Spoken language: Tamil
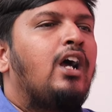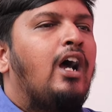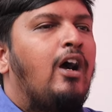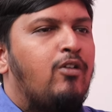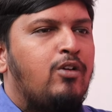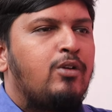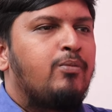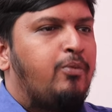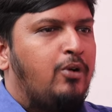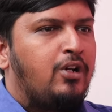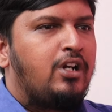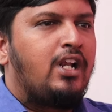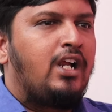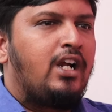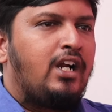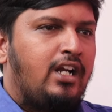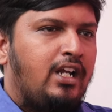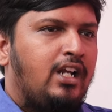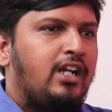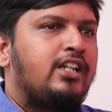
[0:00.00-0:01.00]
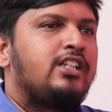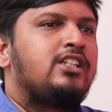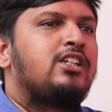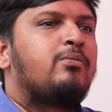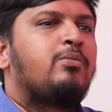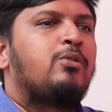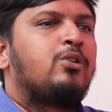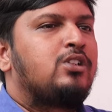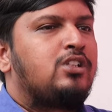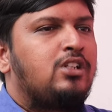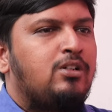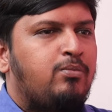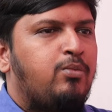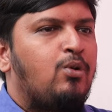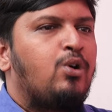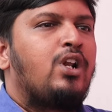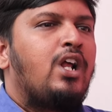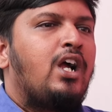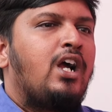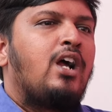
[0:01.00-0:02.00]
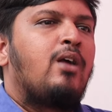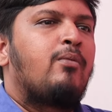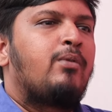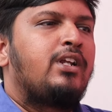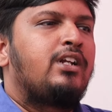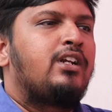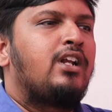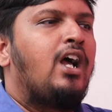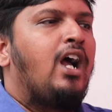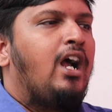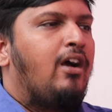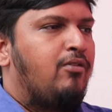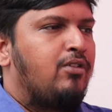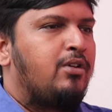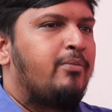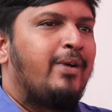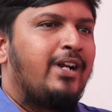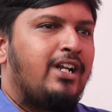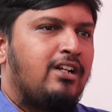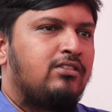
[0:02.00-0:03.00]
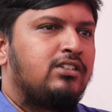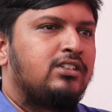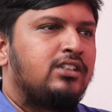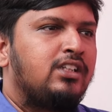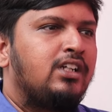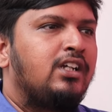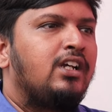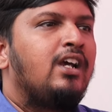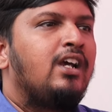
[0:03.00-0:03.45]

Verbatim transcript: அவரை போடுறாங்க இல்லை டிஜிபி ஒருத்தரை போடுறாங்க அப்படின்னா அவர் மேலே வந்து